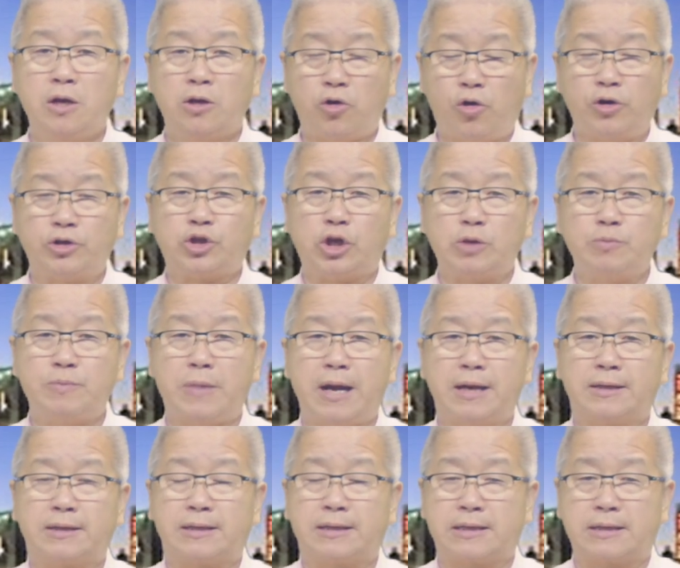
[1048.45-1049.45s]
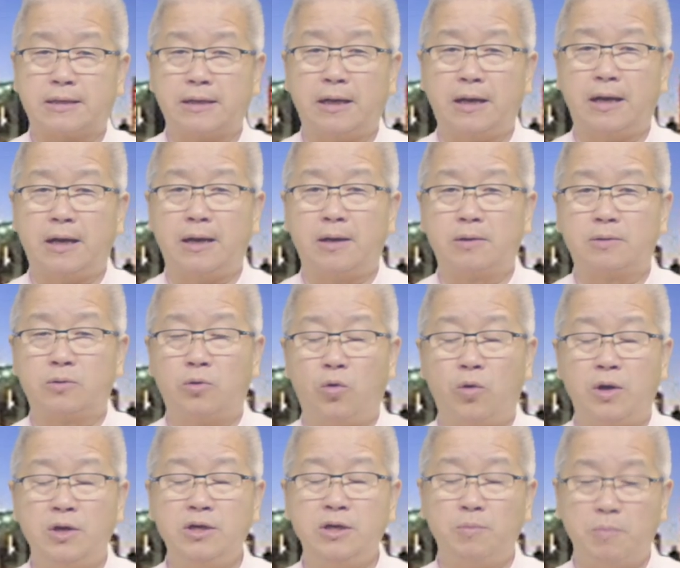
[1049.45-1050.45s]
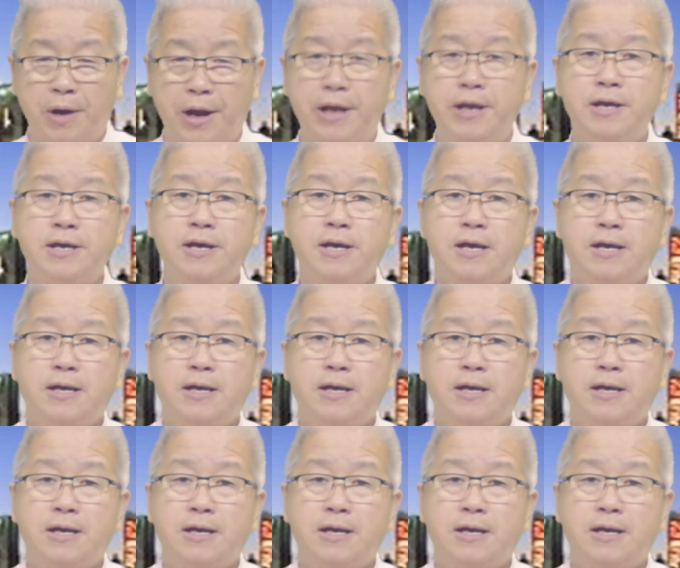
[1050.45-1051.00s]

có cái trademark uh, của nước Mỹ,